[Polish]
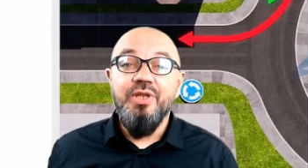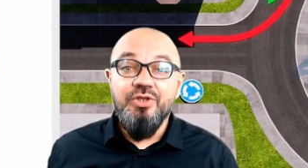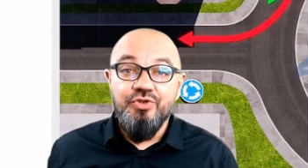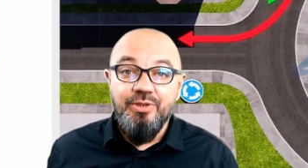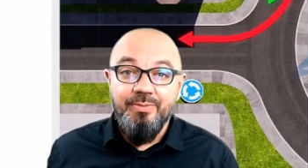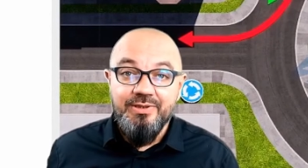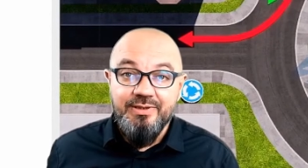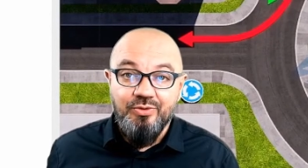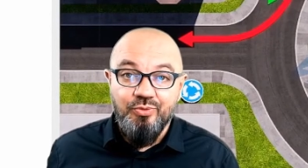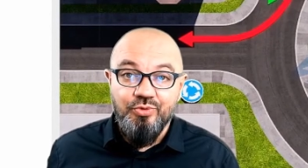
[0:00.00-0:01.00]
też nie ma
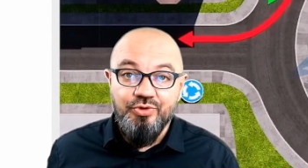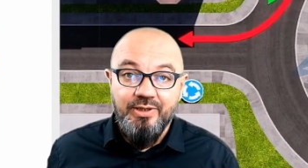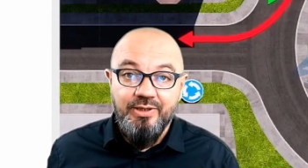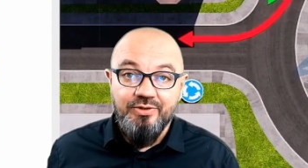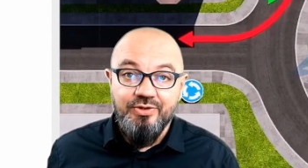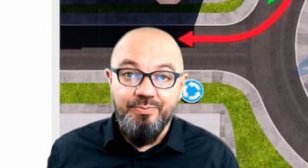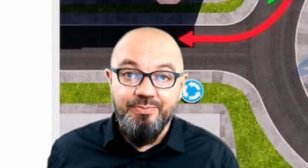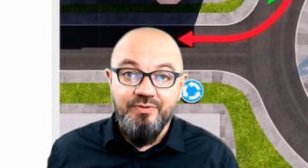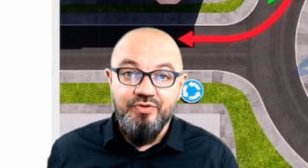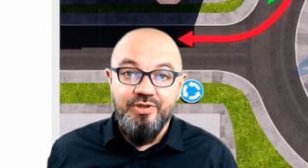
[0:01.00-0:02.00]
znaku ustalającego
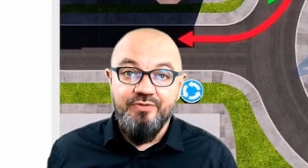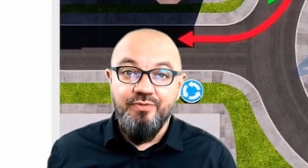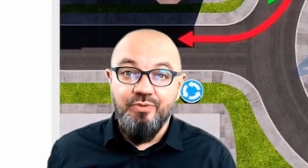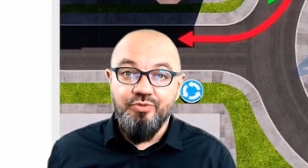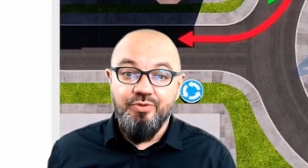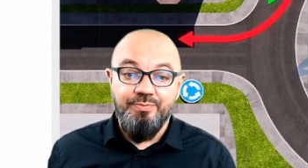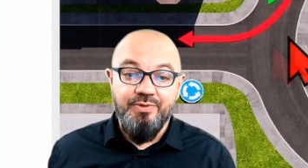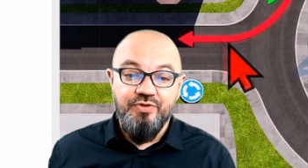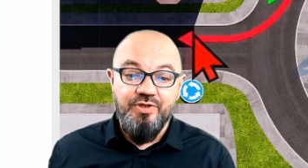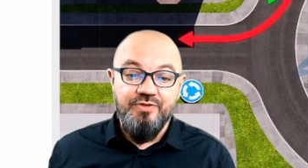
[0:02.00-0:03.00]
pierwszeństwo, ustąp
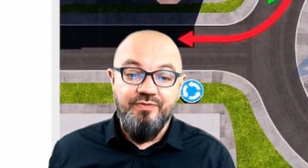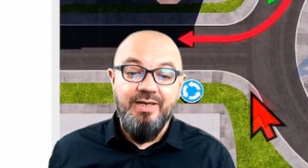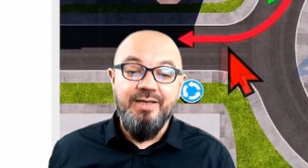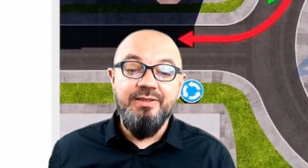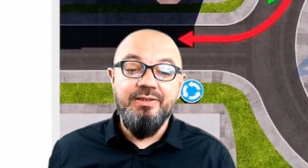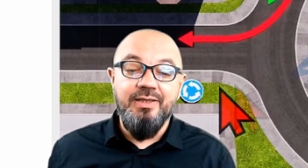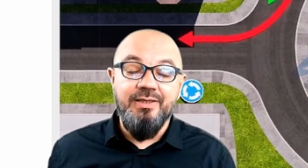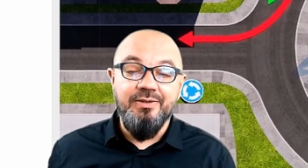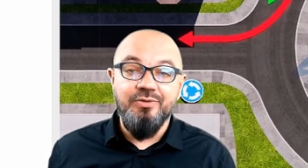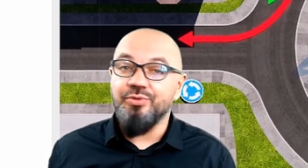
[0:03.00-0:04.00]
pierwszeństwa, ani ten.